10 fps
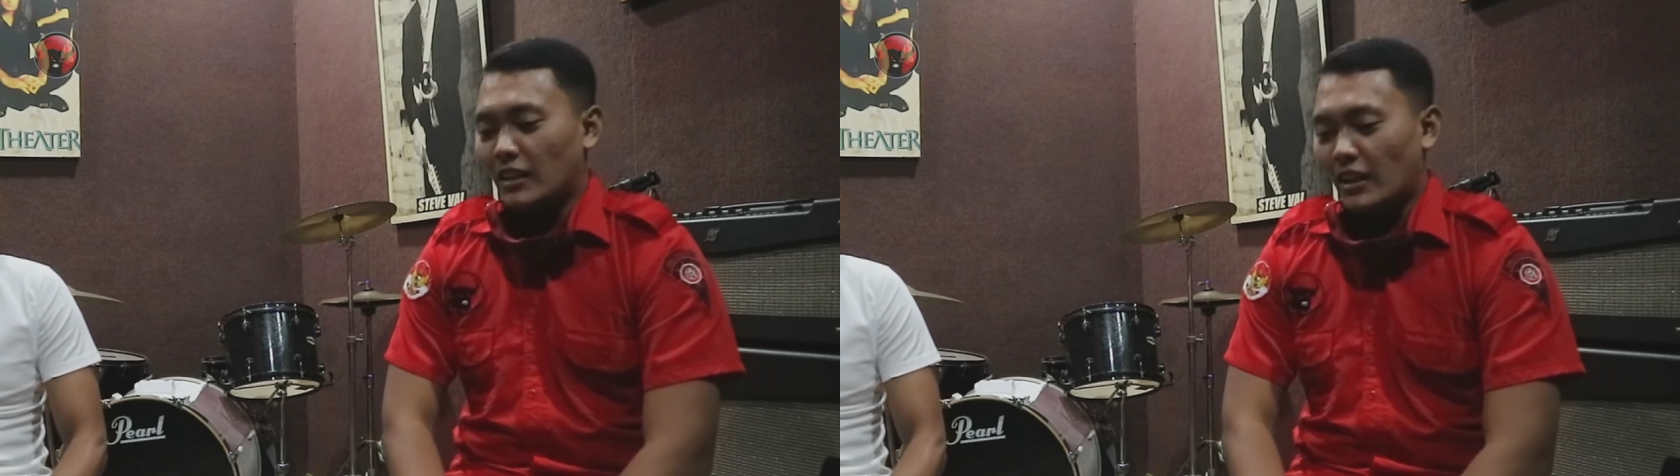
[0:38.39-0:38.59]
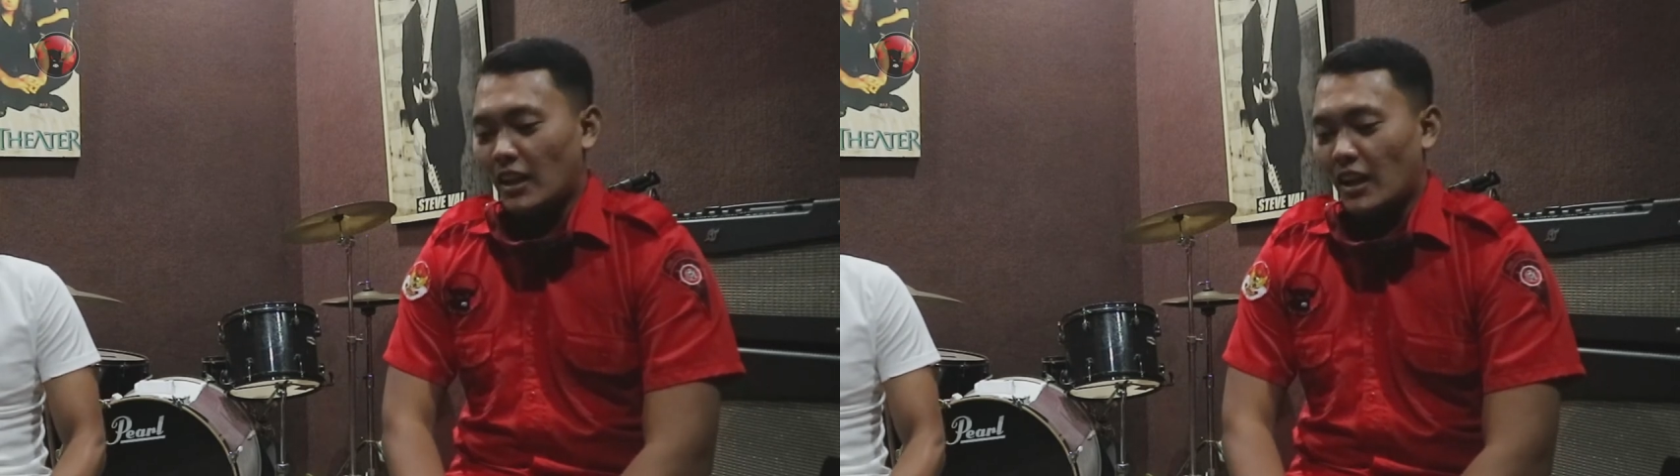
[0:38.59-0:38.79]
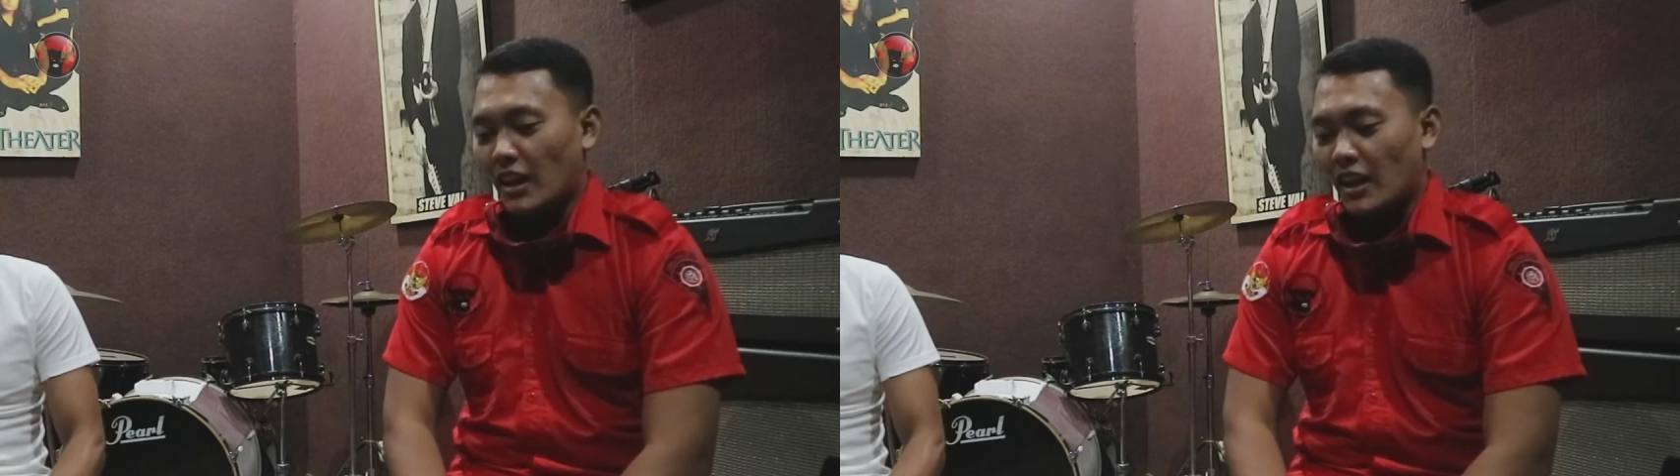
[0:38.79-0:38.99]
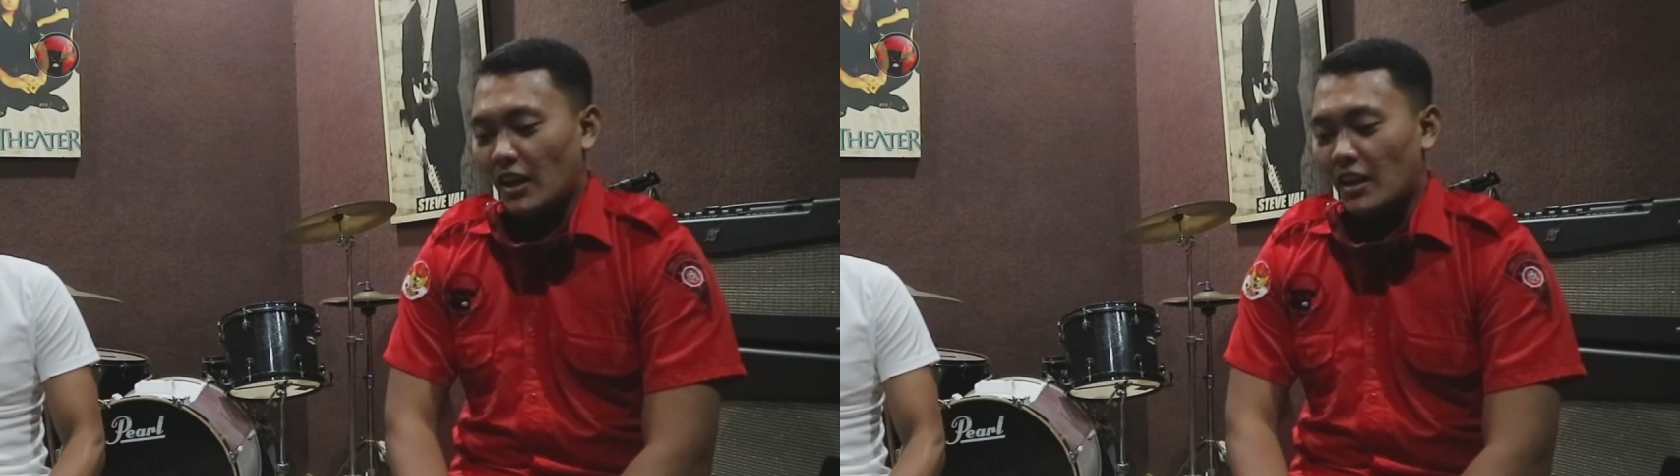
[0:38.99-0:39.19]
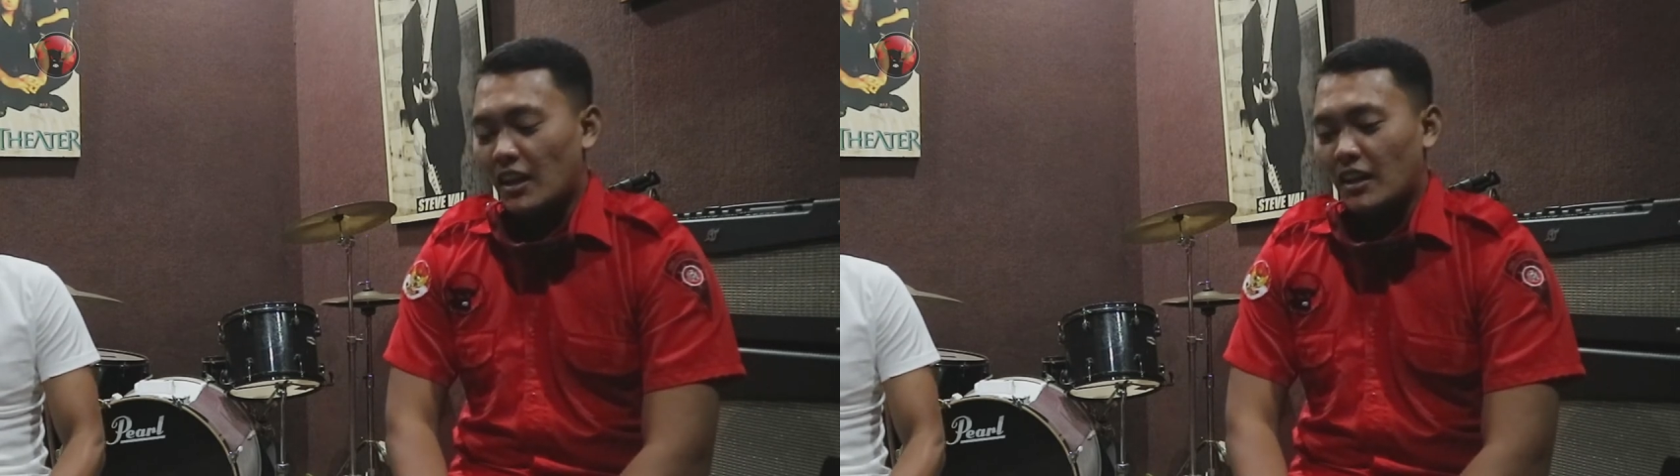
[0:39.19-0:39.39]
kira-kira
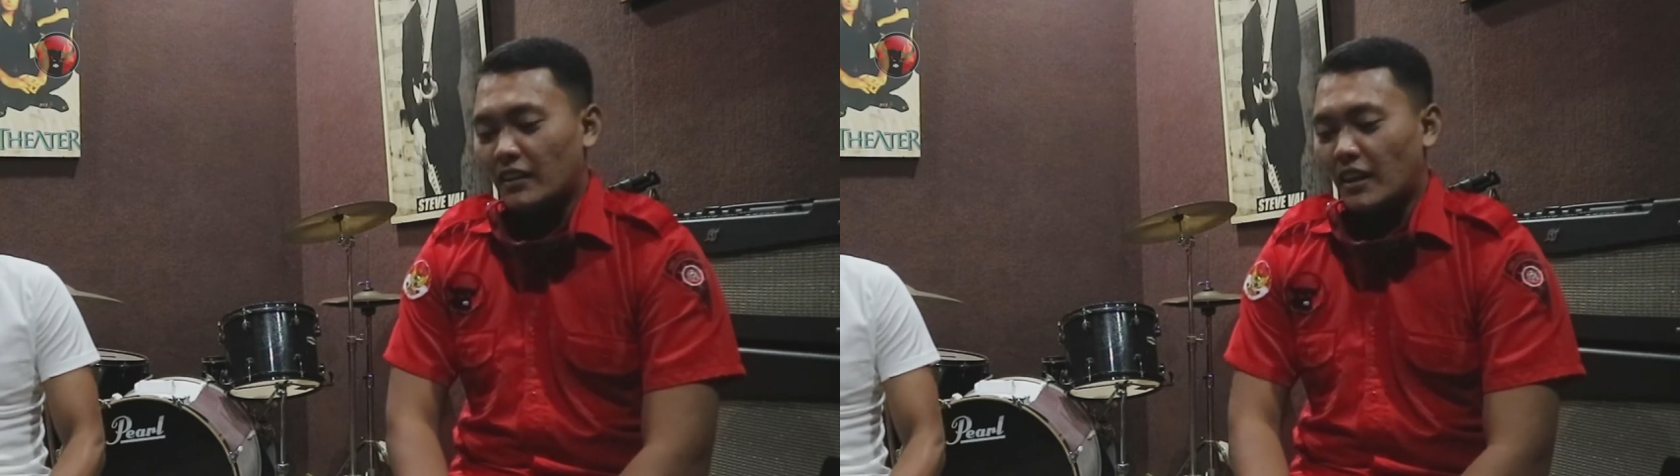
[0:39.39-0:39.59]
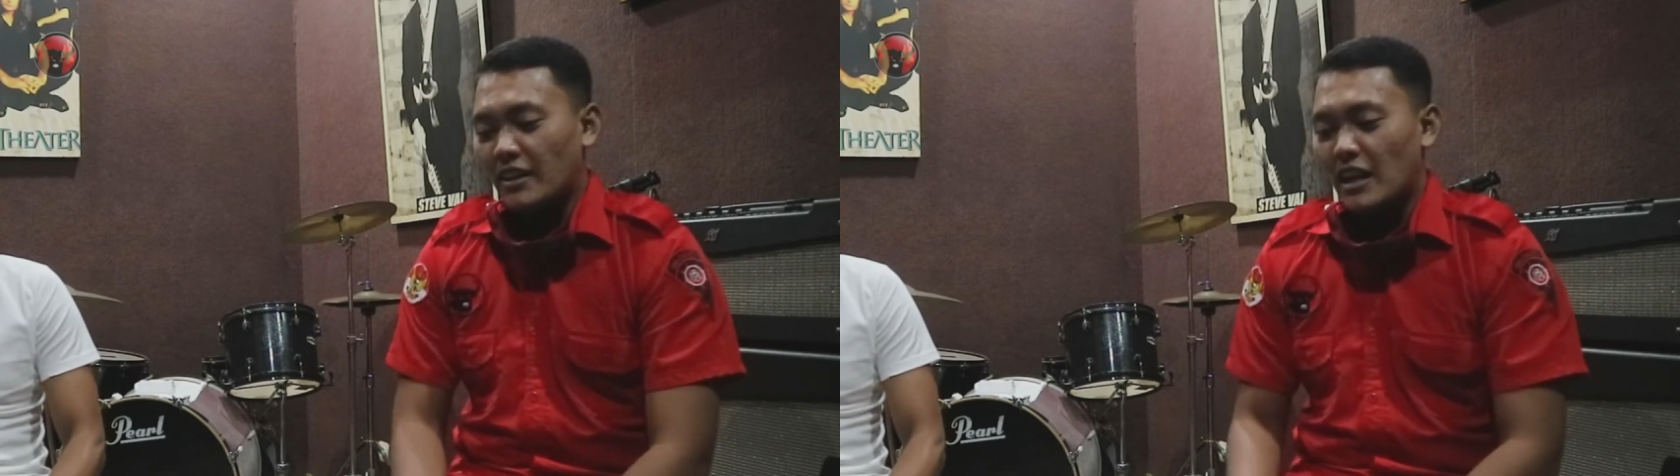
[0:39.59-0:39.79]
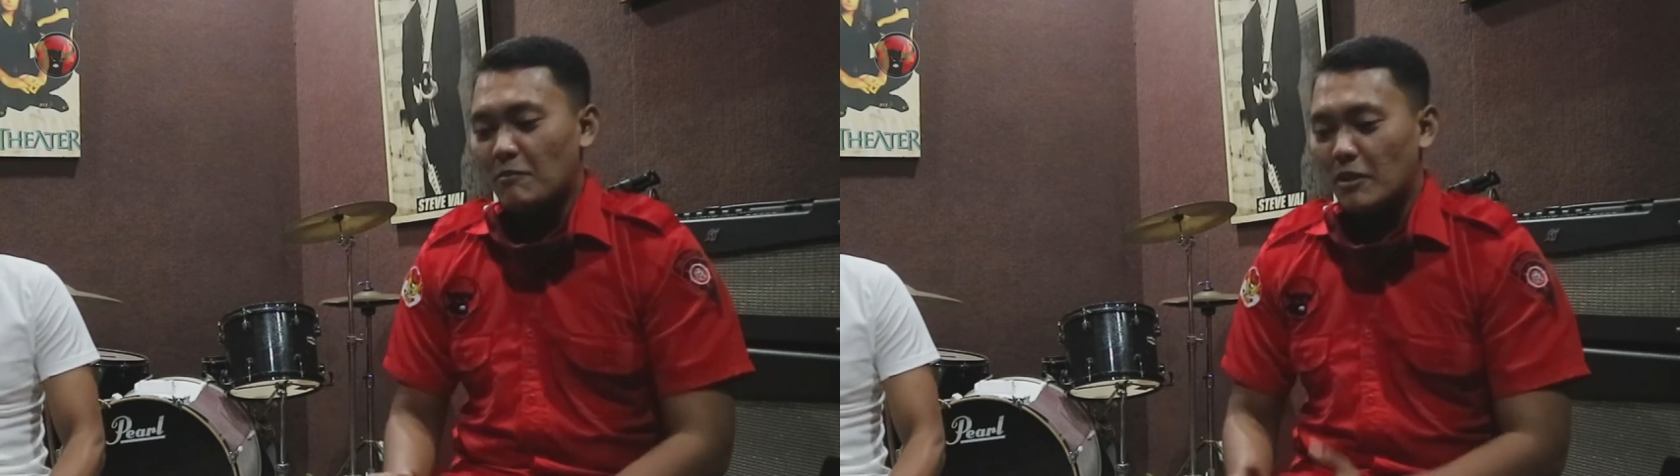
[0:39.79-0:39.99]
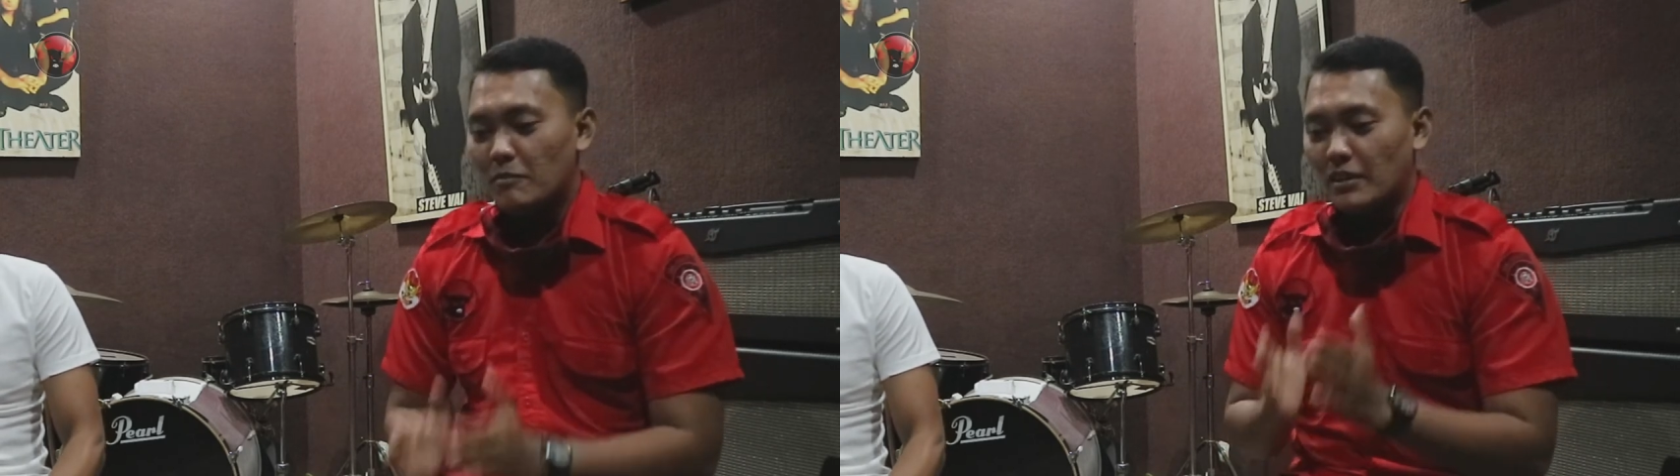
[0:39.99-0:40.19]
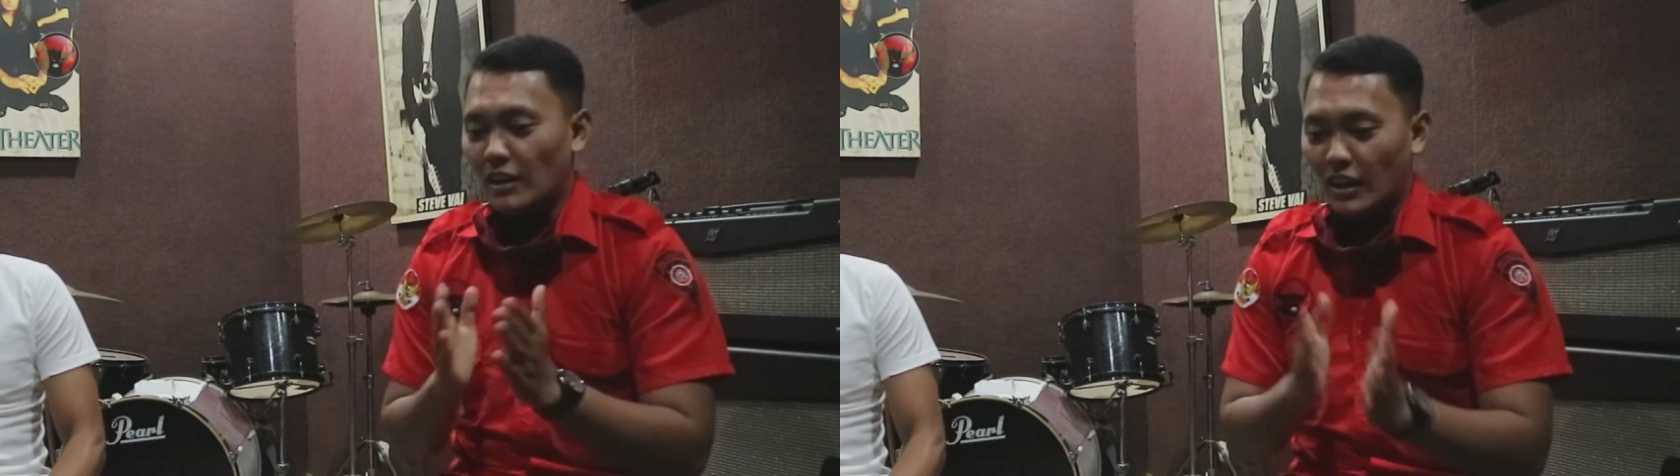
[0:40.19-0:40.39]
kan tadi
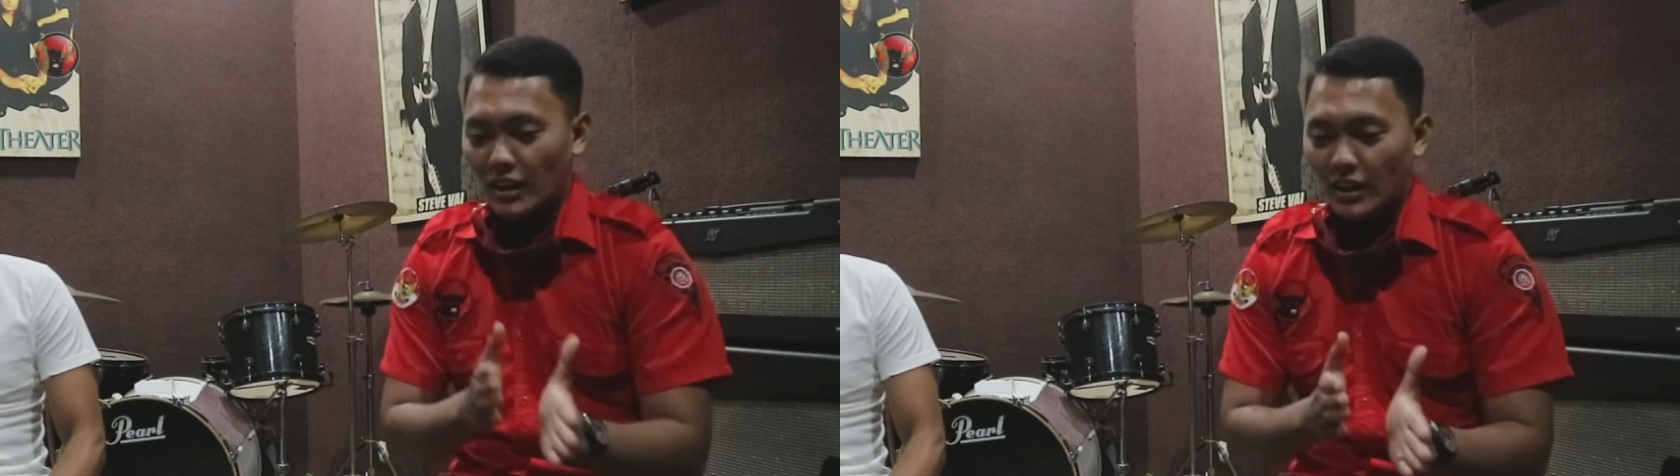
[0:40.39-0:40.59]
abang bilang